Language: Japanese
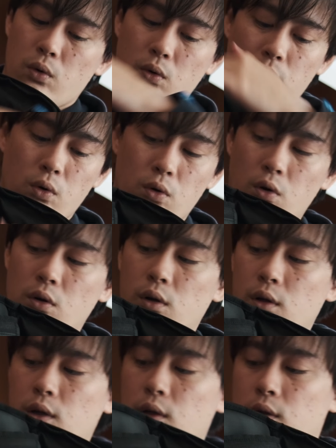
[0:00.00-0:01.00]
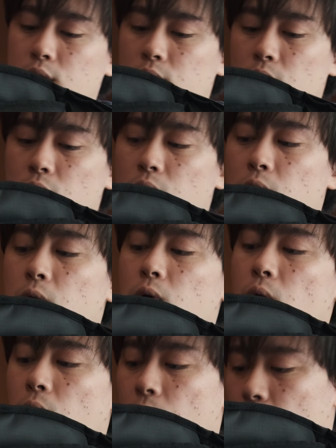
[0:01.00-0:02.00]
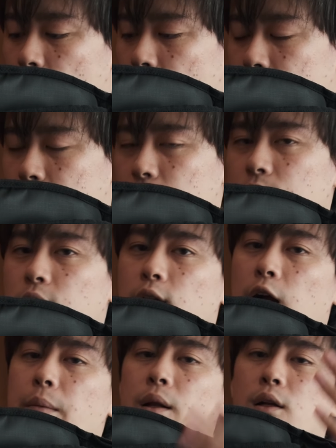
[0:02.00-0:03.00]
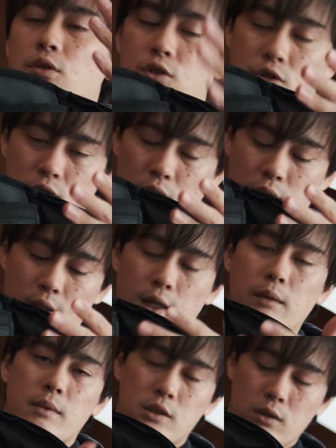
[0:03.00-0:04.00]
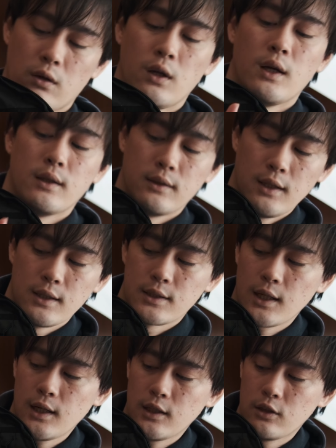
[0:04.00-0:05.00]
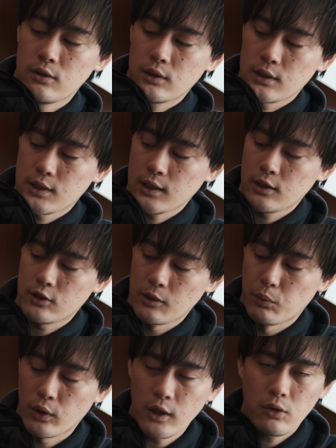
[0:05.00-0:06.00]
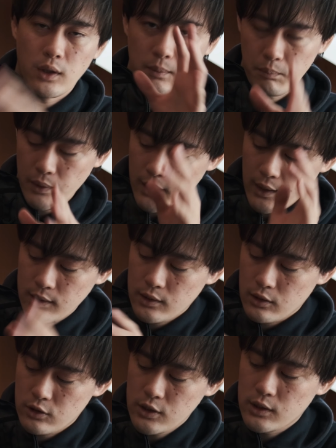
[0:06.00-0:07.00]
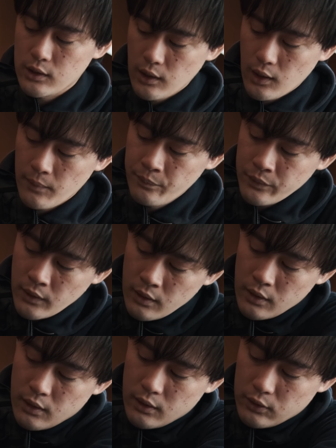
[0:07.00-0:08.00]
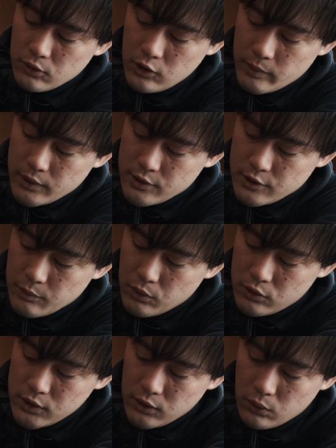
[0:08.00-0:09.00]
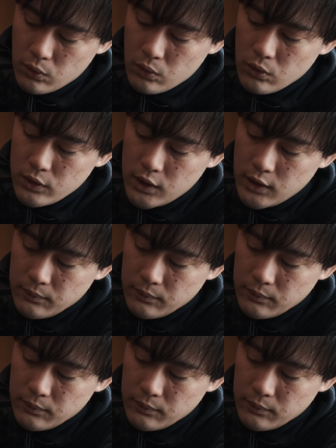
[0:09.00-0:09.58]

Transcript: ことここが基本的なカメラの収納になりますと。でさらに言ったら、さっき言ったようにポケットがいっぱいついてて、例えばですね、僕だとここに